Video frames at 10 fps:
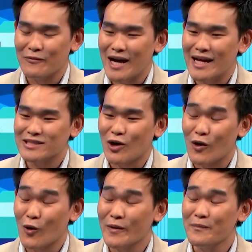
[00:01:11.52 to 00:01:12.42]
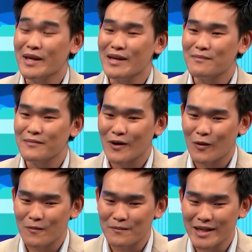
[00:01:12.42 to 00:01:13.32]
เห็นว่า 2 คนมี
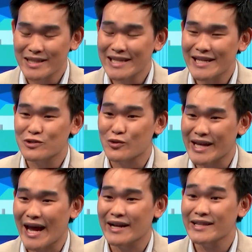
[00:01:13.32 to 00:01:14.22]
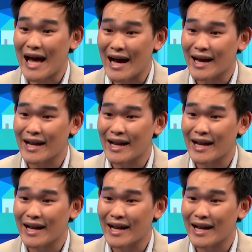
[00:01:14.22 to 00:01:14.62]
พื้นที่จุดแข็งที่